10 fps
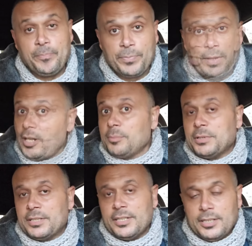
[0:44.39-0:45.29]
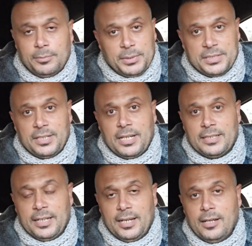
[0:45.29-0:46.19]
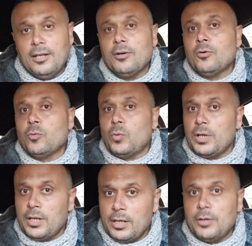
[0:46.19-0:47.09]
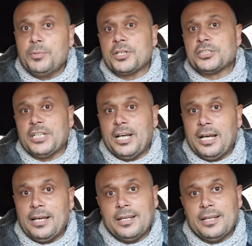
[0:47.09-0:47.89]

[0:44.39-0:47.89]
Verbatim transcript: إن شاء الله بتنتهي بإذن الله تعالى وبنرجع